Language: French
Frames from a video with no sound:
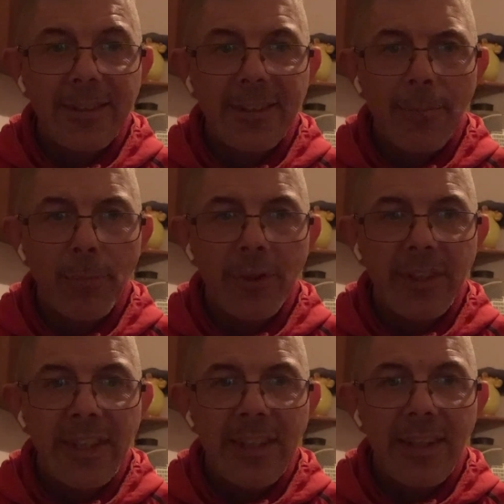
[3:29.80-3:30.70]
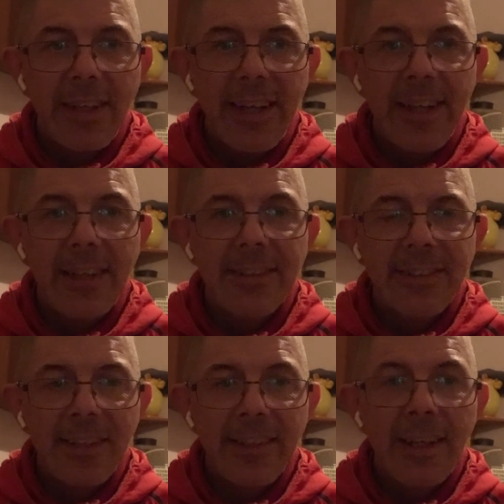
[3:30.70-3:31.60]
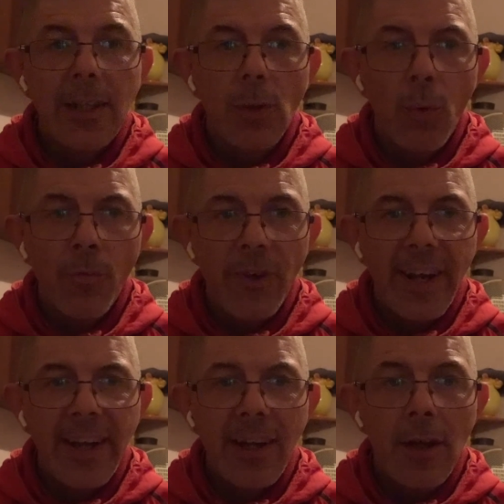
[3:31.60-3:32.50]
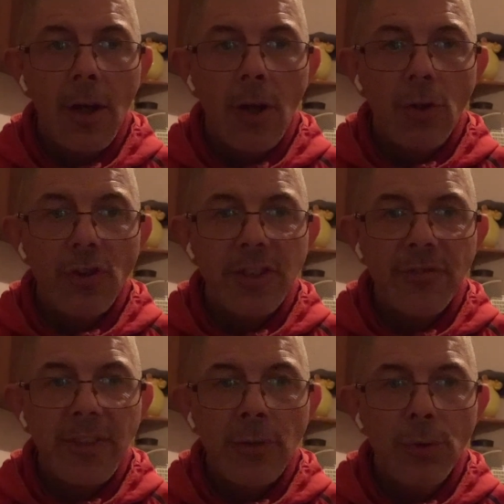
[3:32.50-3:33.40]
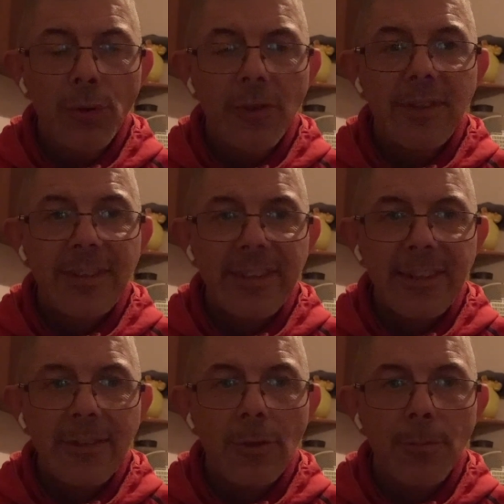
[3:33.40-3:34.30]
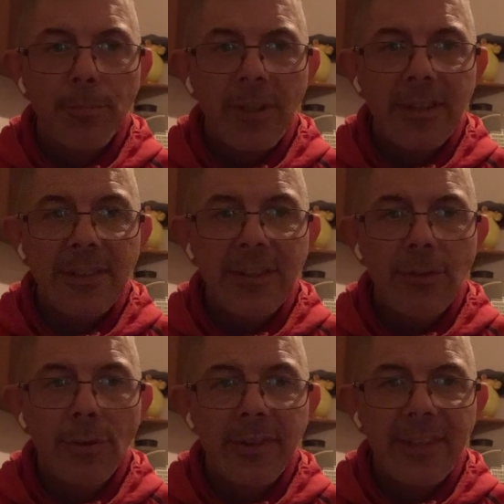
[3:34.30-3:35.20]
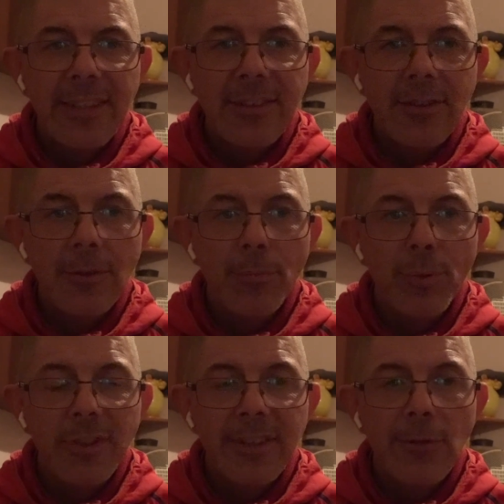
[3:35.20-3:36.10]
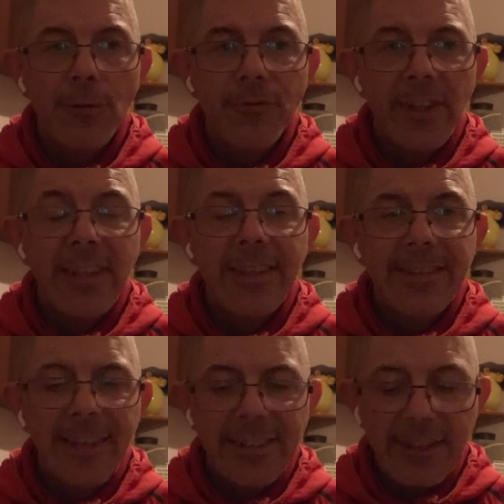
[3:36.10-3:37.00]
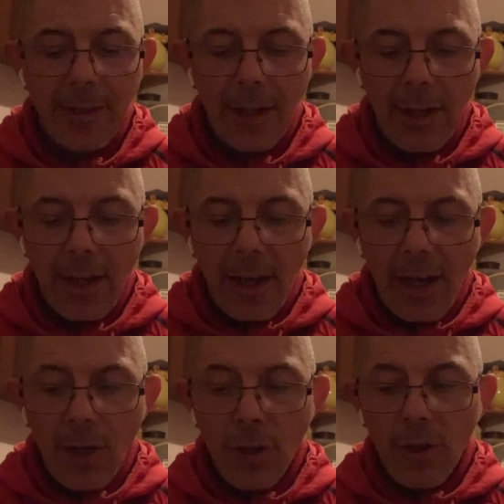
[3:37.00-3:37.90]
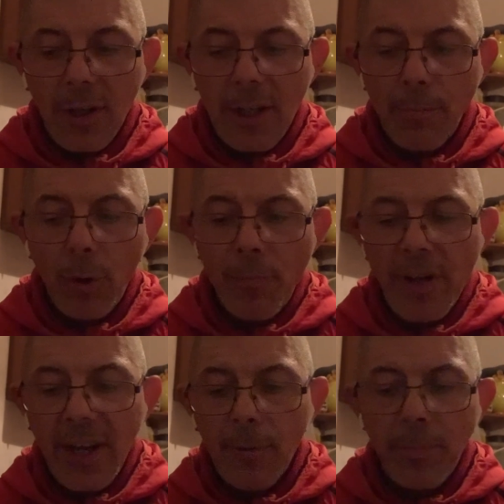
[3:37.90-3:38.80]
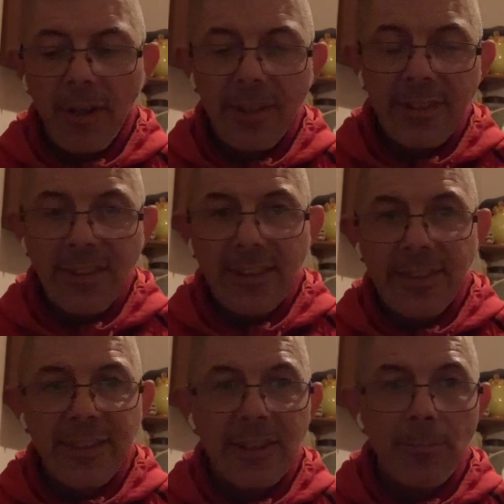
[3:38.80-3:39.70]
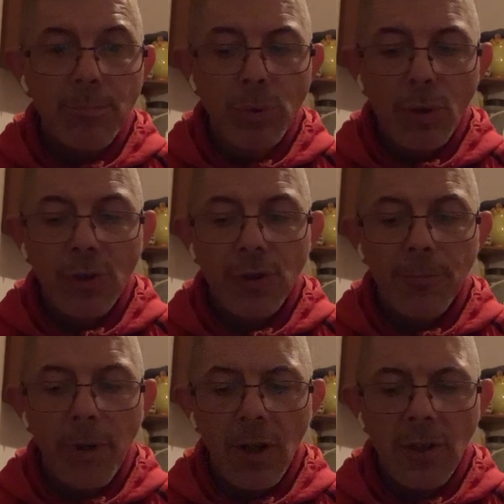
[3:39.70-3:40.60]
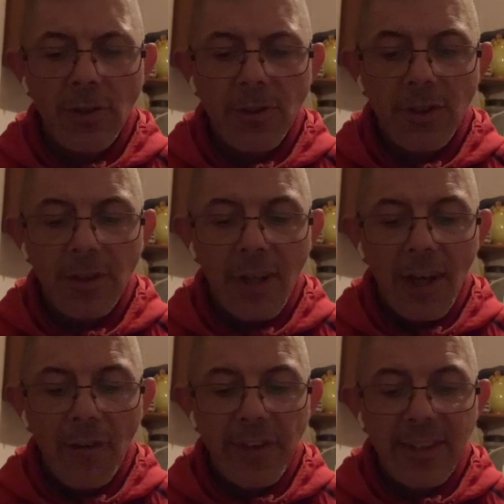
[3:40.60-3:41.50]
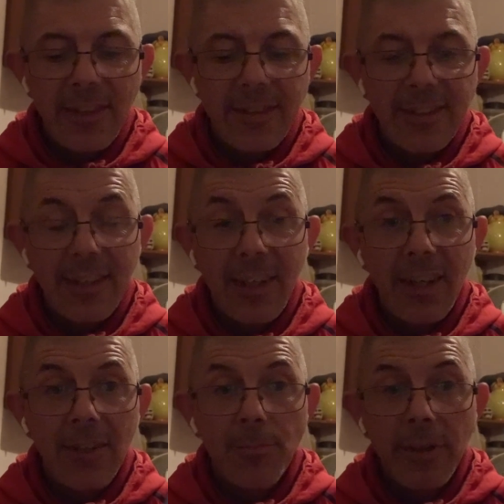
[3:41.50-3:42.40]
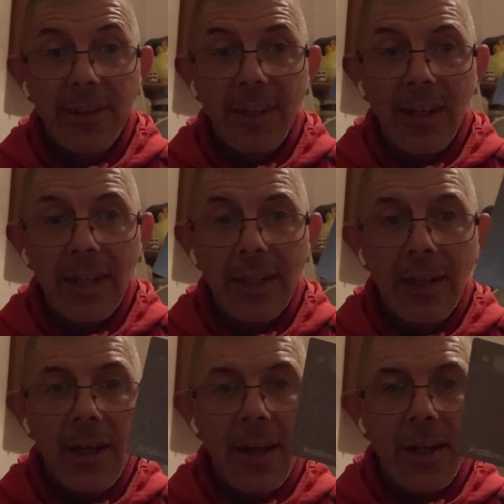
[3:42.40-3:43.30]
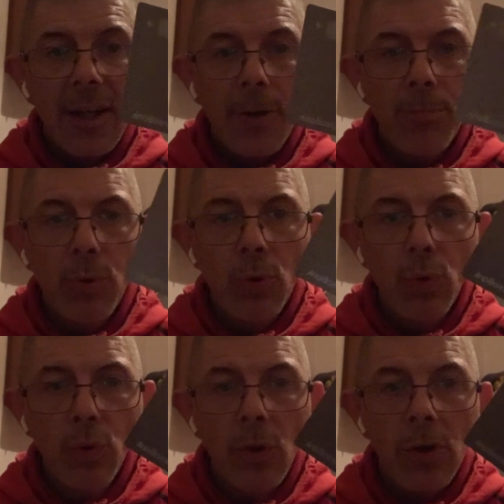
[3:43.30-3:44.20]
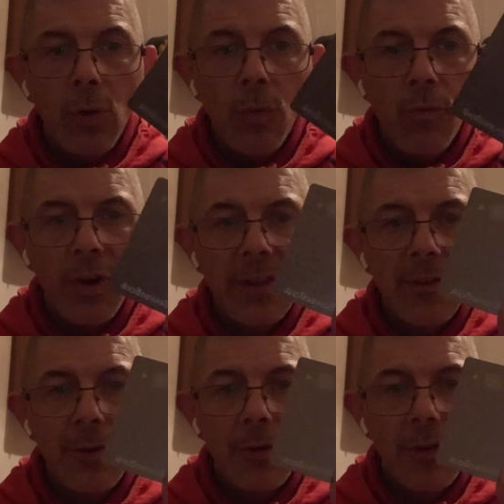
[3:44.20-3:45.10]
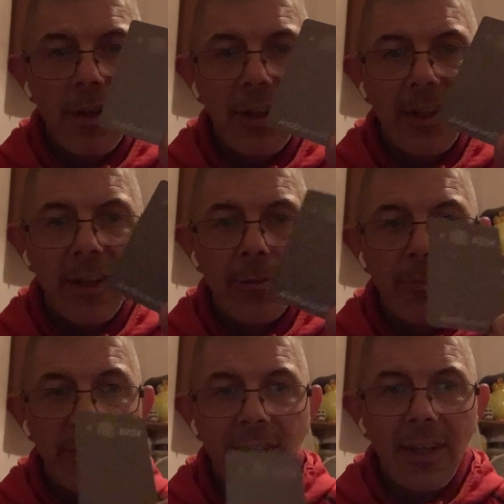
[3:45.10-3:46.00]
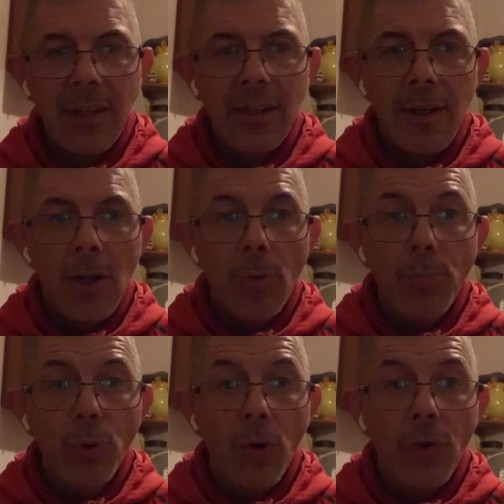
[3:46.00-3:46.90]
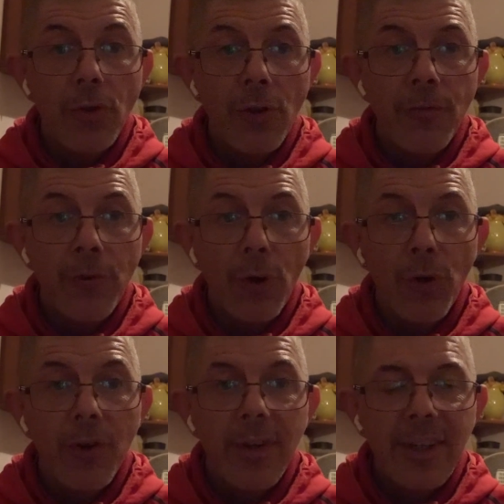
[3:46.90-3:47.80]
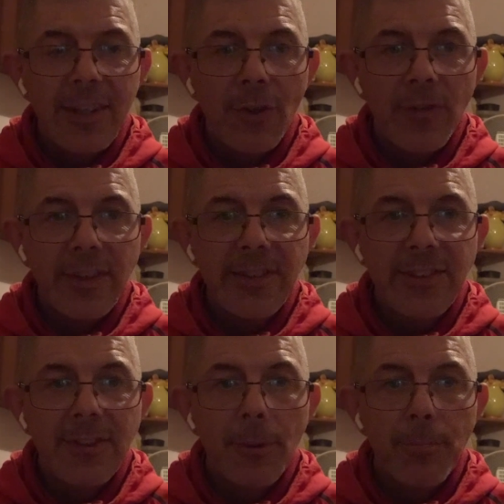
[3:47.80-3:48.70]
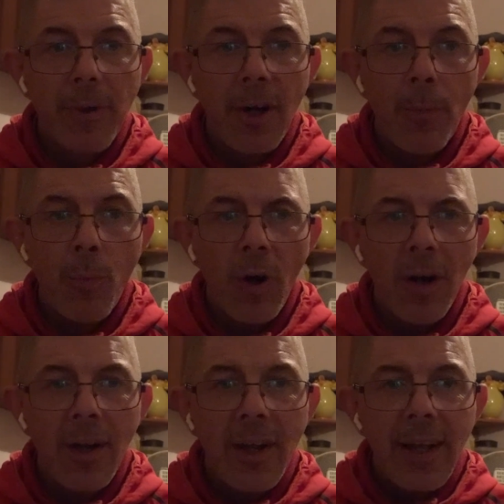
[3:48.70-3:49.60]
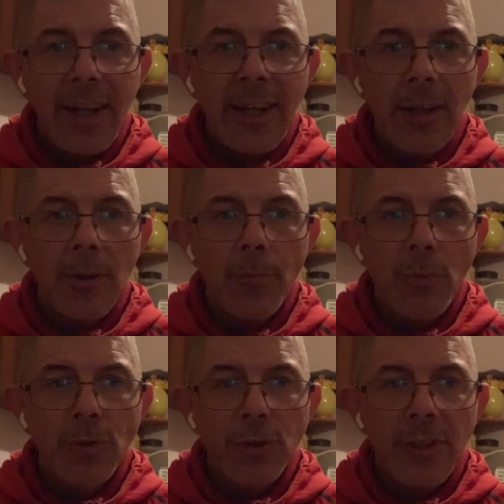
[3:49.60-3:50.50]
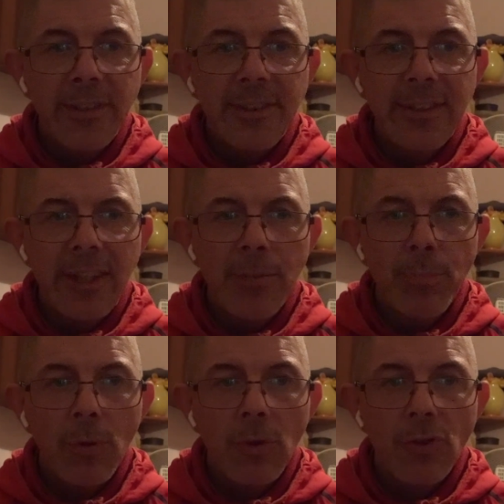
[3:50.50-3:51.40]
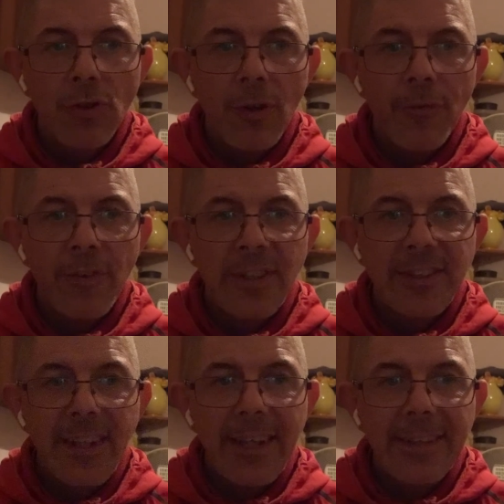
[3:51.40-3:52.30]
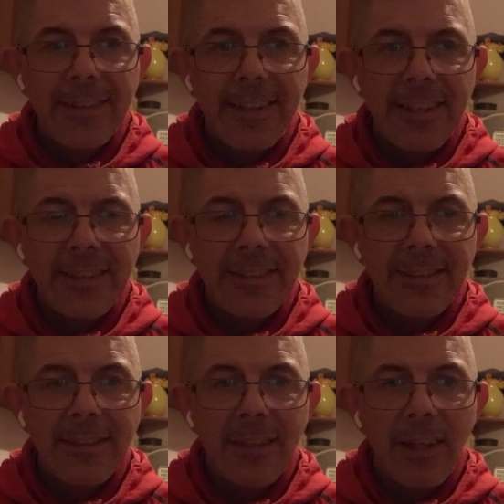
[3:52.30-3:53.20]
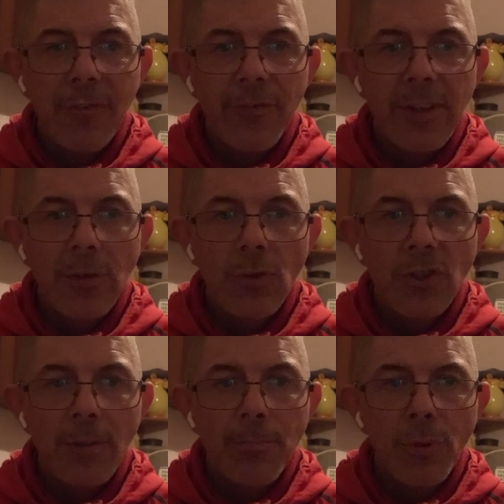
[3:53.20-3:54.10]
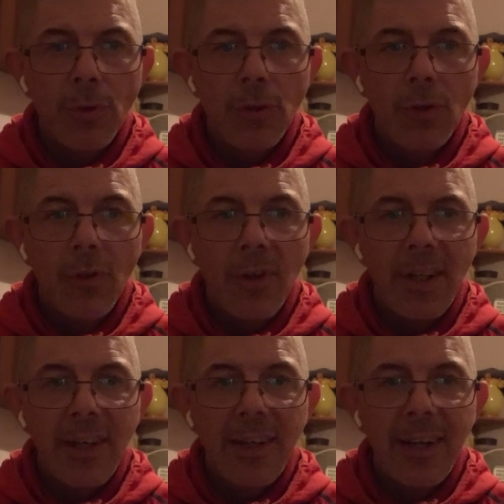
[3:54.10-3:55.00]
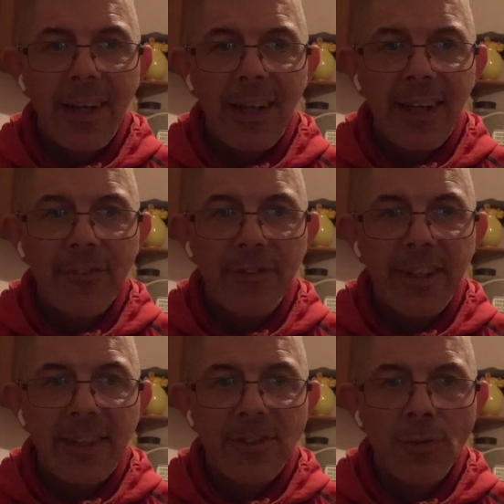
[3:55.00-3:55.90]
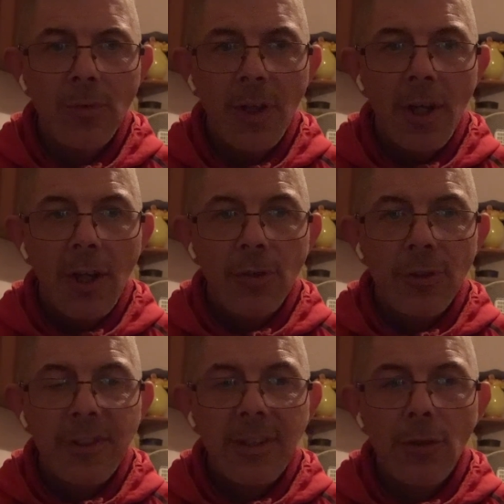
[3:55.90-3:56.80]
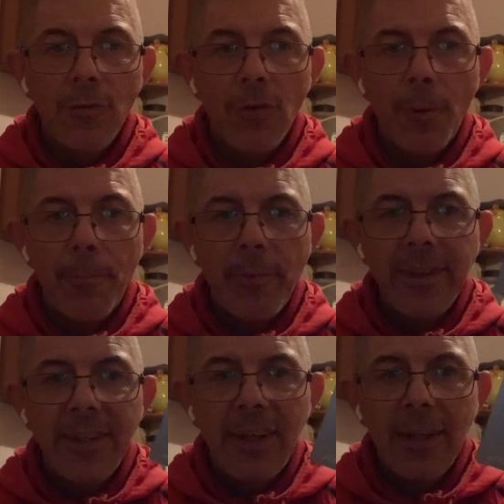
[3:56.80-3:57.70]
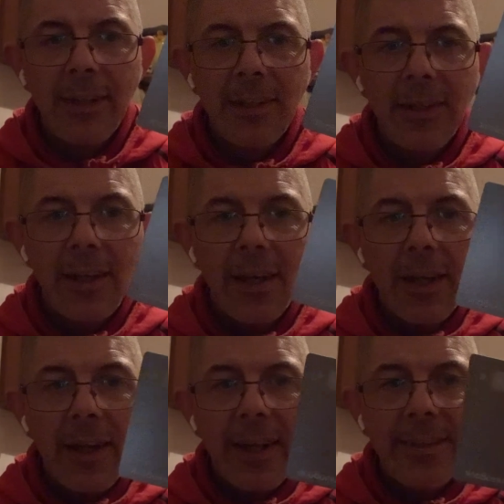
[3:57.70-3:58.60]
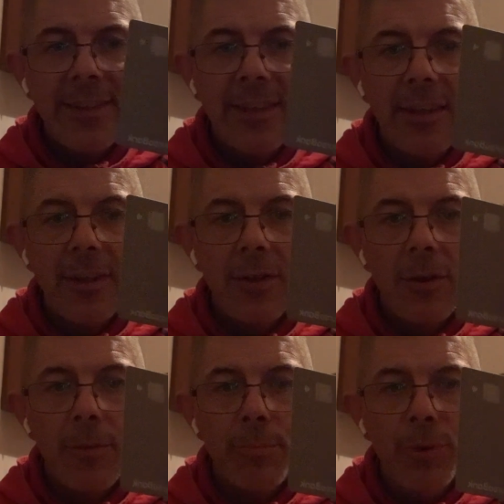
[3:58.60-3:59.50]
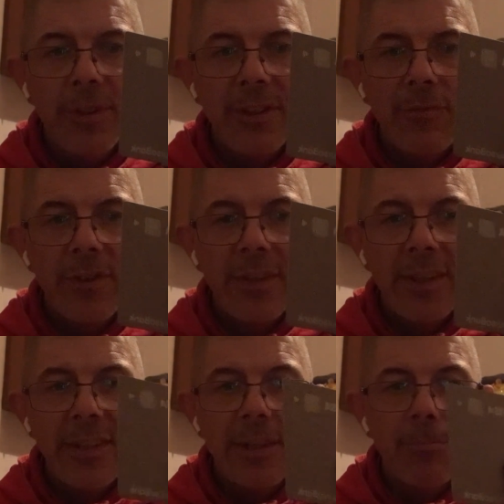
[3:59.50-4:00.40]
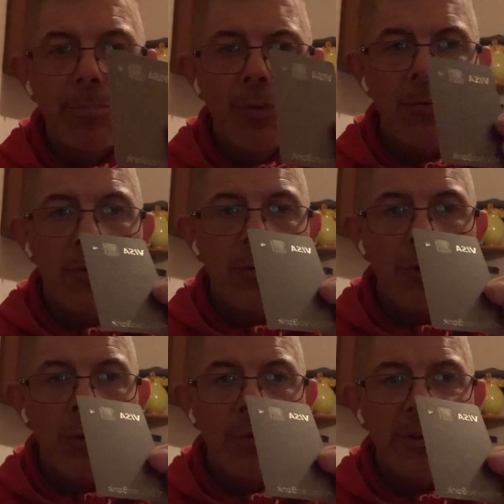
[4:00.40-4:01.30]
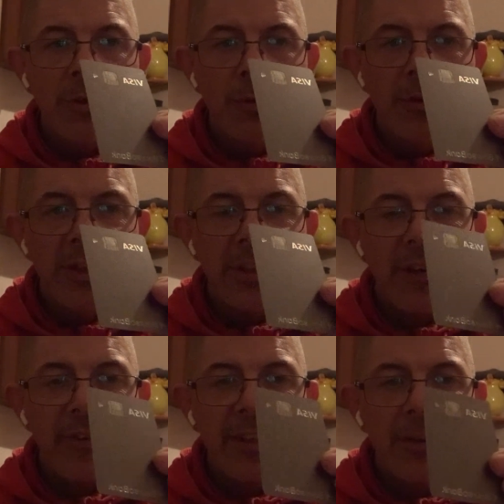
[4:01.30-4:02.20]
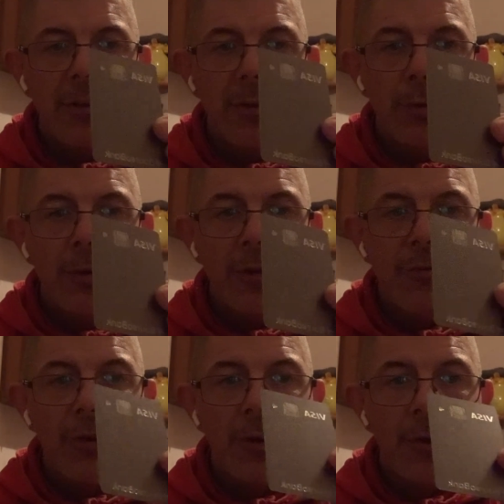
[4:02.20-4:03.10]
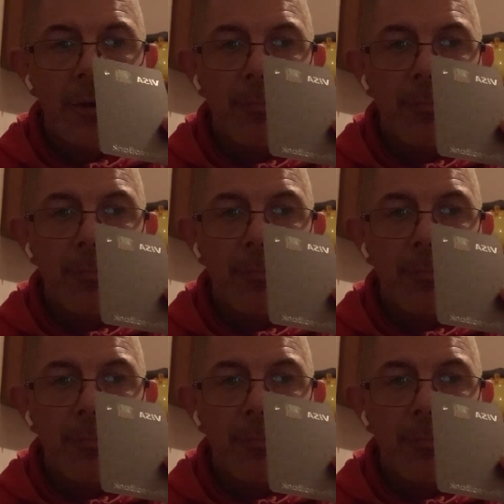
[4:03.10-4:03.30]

abonnés et certains confrères que j'effectue cette partie de test pour cette fin d'année. Alors, la première partie, c'est Bourse Banque avec euh, sa carte métal, car beaucoup euh, convoitent euh, la carte métal pour 9,90€ par mois. Ils m'ont sollicité pour que je refasse un test afin que j'apporte la clarification sur cette offre métal est-il euh, pour cette fin d'année bon de continuer avec euh, une offre euh,